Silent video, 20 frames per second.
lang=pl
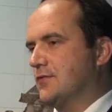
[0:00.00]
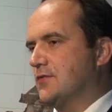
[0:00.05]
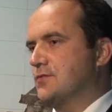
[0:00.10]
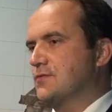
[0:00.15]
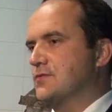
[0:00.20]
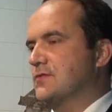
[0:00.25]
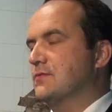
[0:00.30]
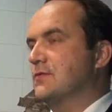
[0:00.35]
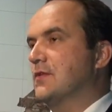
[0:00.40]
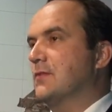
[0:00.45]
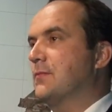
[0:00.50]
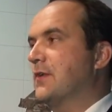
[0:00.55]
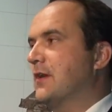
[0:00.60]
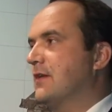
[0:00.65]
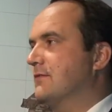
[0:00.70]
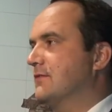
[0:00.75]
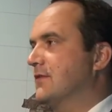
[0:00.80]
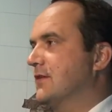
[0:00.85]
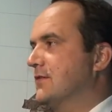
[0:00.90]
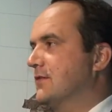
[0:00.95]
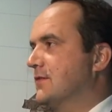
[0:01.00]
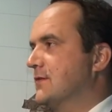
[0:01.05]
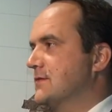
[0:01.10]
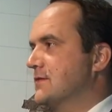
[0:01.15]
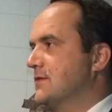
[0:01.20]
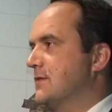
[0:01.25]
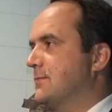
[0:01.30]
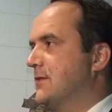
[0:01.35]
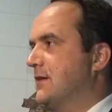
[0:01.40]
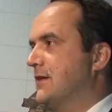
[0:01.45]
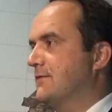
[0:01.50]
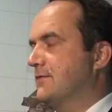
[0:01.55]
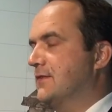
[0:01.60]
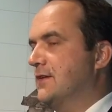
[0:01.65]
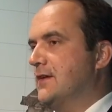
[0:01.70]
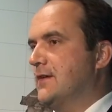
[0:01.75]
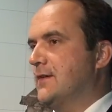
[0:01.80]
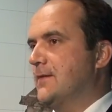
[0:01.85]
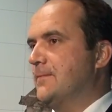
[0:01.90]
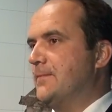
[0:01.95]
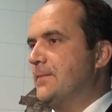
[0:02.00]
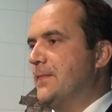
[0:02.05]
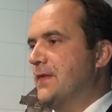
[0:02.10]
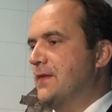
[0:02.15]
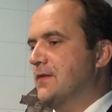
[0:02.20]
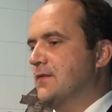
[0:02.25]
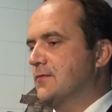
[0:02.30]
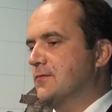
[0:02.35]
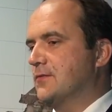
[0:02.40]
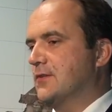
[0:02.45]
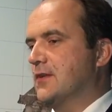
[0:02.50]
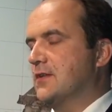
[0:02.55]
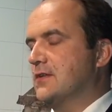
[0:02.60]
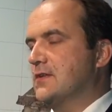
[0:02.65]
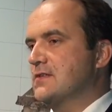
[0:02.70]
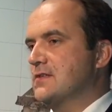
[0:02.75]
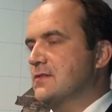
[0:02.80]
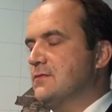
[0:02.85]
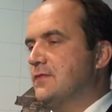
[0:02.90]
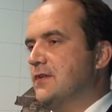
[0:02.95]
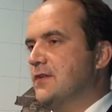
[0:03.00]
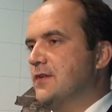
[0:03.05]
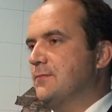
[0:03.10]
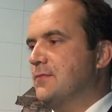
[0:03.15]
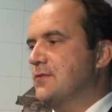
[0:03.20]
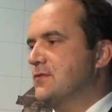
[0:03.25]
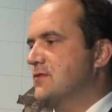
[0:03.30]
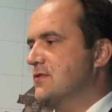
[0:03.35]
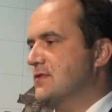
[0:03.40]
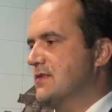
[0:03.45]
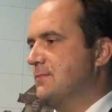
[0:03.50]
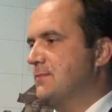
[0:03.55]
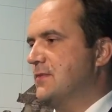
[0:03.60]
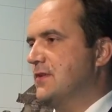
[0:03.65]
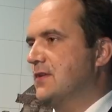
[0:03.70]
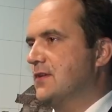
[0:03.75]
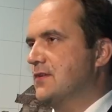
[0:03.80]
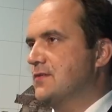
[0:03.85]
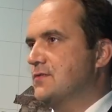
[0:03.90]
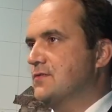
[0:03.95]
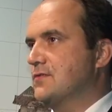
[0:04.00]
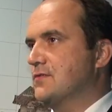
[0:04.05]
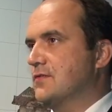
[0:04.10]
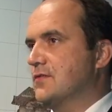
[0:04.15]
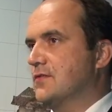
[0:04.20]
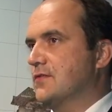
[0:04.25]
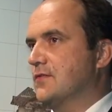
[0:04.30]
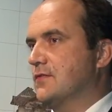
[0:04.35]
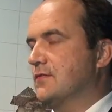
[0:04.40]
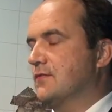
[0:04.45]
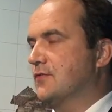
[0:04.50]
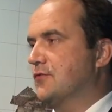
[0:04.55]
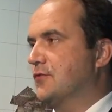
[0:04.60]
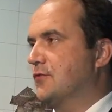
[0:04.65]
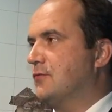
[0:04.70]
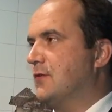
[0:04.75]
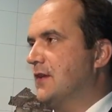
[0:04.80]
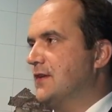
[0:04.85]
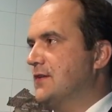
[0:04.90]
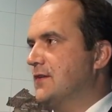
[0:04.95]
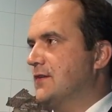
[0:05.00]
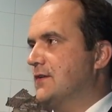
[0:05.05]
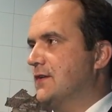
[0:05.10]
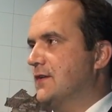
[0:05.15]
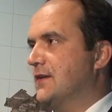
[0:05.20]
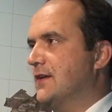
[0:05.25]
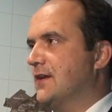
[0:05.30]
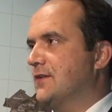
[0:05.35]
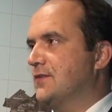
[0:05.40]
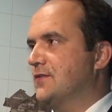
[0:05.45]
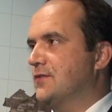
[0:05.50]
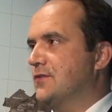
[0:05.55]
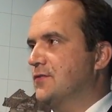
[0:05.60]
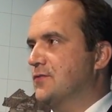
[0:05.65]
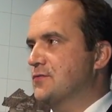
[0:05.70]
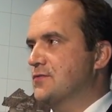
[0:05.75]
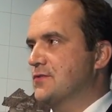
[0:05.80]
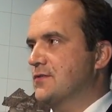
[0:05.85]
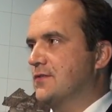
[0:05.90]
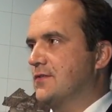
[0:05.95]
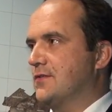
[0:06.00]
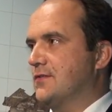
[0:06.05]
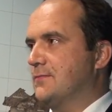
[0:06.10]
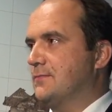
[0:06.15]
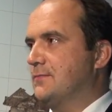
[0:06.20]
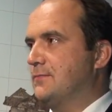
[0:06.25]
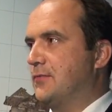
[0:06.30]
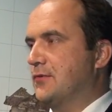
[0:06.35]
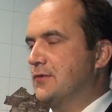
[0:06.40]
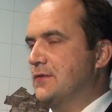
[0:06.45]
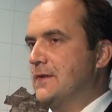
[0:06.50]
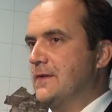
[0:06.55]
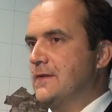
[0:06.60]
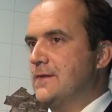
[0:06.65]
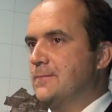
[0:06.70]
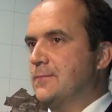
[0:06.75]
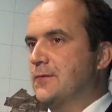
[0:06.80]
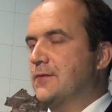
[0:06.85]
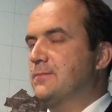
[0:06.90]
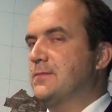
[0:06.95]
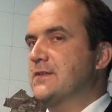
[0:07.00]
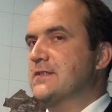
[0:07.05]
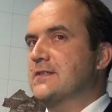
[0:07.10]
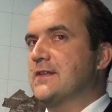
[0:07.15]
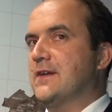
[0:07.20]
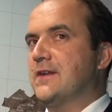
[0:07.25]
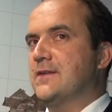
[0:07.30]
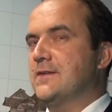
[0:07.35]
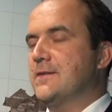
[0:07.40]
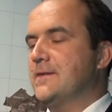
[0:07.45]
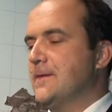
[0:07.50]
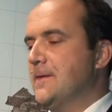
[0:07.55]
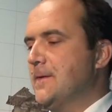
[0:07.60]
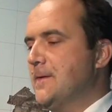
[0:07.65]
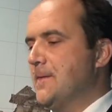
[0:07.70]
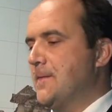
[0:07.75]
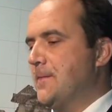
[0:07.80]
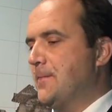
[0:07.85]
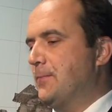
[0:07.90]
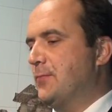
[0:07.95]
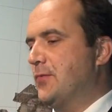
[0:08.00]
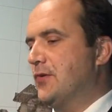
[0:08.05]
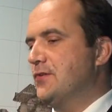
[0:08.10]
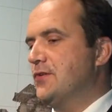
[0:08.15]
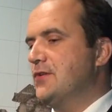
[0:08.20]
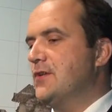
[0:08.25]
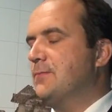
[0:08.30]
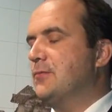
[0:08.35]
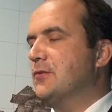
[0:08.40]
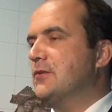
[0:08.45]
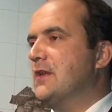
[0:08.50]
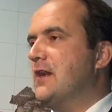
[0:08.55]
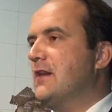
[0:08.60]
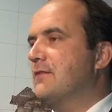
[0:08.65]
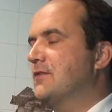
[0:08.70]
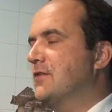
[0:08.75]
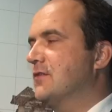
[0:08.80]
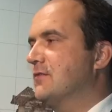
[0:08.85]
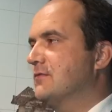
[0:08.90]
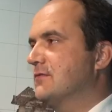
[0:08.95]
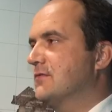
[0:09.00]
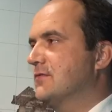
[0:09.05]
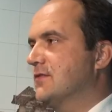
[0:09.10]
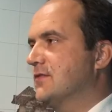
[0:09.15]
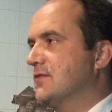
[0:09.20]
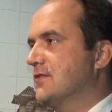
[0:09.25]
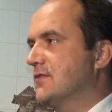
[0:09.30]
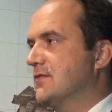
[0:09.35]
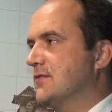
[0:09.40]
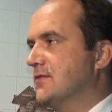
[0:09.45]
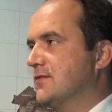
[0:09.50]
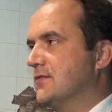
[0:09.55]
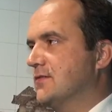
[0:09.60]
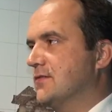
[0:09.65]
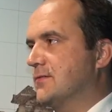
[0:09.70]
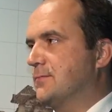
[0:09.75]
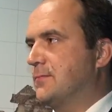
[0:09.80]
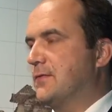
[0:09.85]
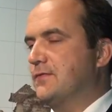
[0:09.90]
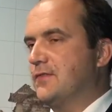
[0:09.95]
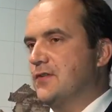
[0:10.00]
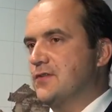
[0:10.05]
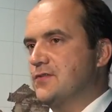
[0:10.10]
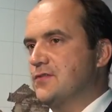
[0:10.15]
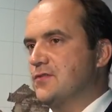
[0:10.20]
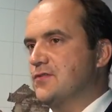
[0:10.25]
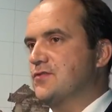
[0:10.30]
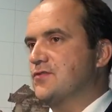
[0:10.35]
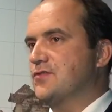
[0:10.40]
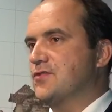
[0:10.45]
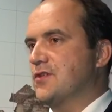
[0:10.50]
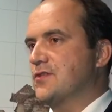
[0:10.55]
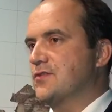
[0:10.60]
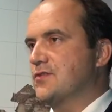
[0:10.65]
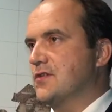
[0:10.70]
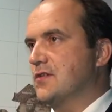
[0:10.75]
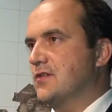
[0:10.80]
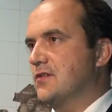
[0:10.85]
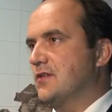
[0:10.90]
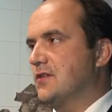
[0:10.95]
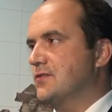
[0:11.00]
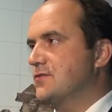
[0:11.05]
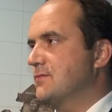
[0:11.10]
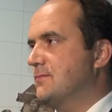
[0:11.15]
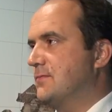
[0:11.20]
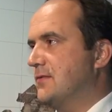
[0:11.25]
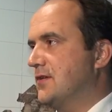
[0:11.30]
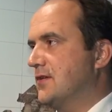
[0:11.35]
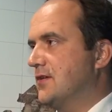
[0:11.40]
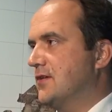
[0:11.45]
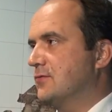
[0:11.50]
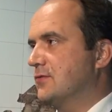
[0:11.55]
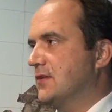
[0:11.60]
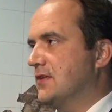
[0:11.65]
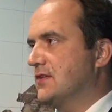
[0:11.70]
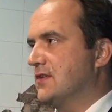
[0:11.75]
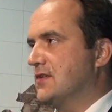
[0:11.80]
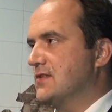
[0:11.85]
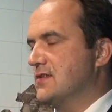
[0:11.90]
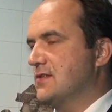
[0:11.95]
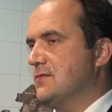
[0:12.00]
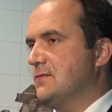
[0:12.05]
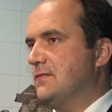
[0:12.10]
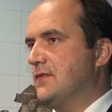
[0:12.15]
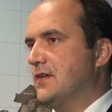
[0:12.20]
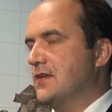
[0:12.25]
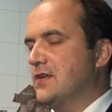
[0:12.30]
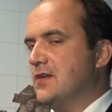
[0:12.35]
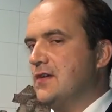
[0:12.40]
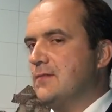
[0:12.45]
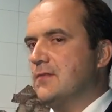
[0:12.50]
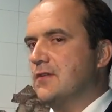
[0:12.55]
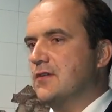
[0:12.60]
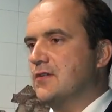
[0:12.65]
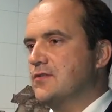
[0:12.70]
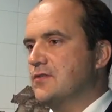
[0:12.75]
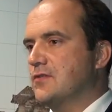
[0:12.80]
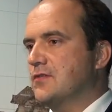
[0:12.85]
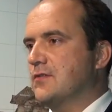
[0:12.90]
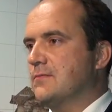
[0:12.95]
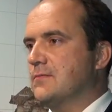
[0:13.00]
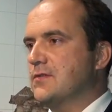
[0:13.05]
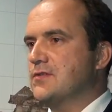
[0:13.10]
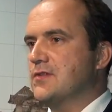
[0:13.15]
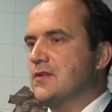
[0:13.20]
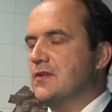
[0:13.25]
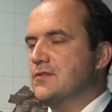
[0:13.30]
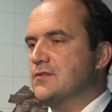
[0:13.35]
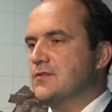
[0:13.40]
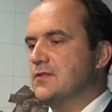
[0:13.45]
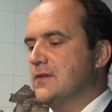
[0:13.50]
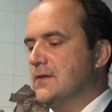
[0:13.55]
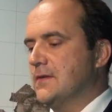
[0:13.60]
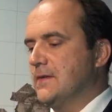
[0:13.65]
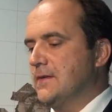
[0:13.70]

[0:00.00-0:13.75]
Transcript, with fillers: też są nieprawda, to jest nieprawda. Utrata zaufania proszę zapytać y, dokładnie tych radnych, którzy to podjęli i podpisali, bo oni nie potrafią y, odpowiedzieć szerzej, na czym polega utrata zaufania. Ja mogę się domyślać,